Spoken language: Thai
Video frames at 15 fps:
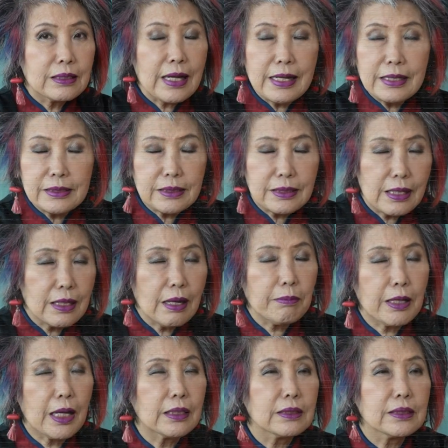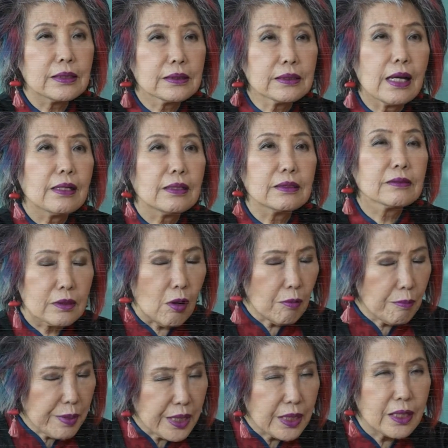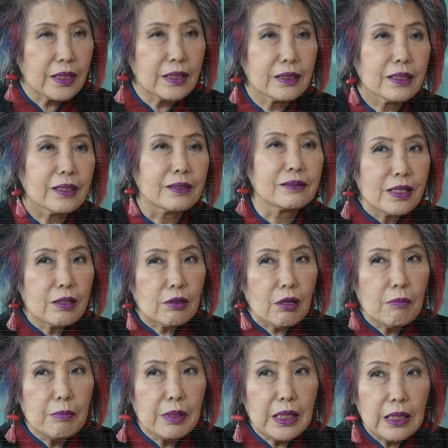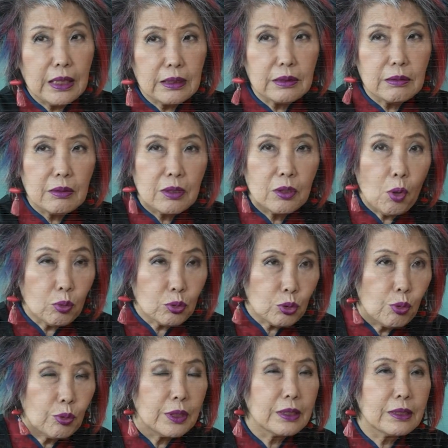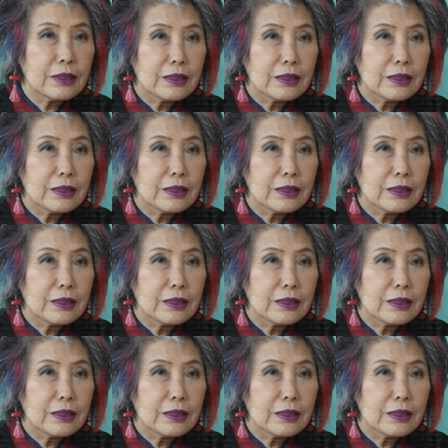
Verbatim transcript: รจะได้รับการเลือกตั้งต้องมีเงินค่ะแล้วก็เมื่อลงทุน